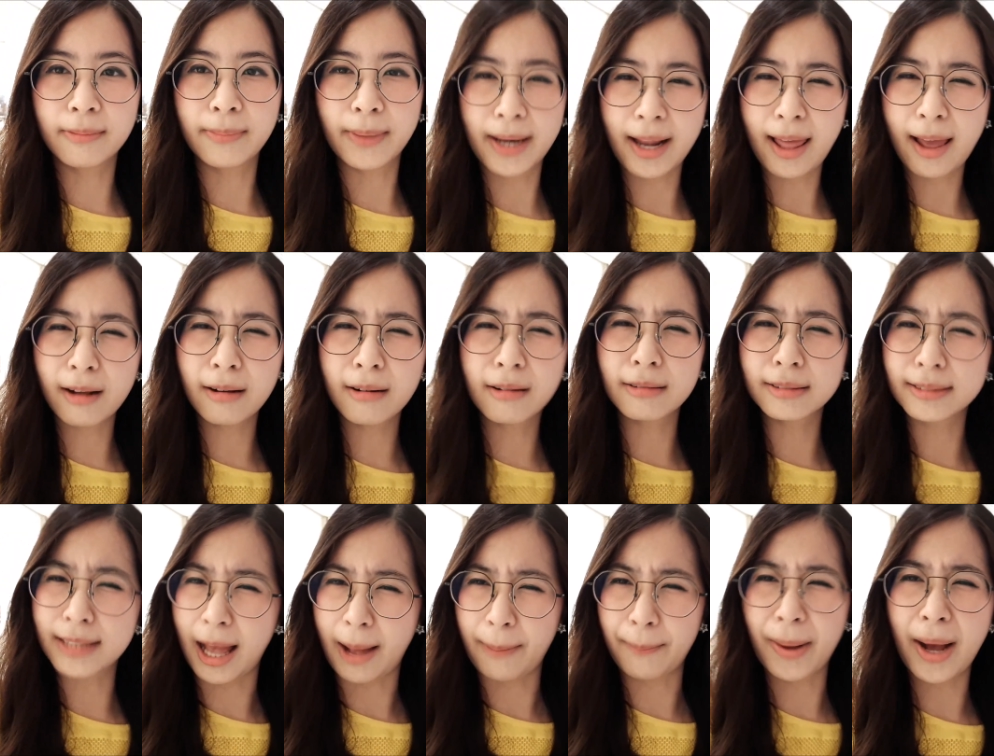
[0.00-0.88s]
มาแลกคือ
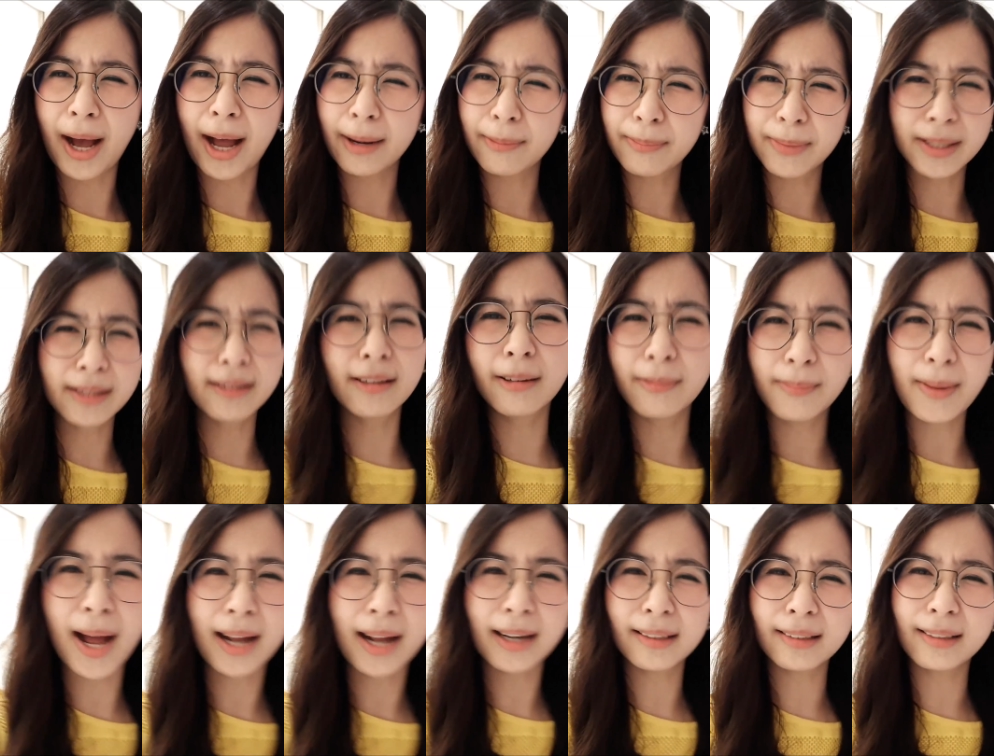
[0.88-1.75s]
3,000 มันเยอะ
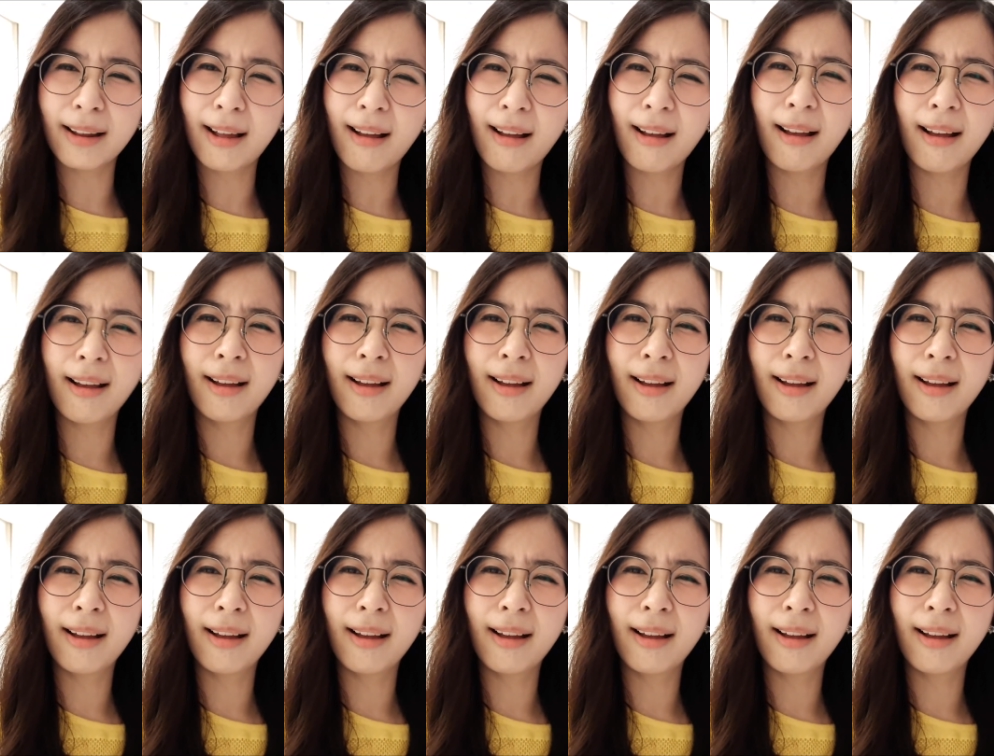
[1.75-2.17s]
มากเลยนะ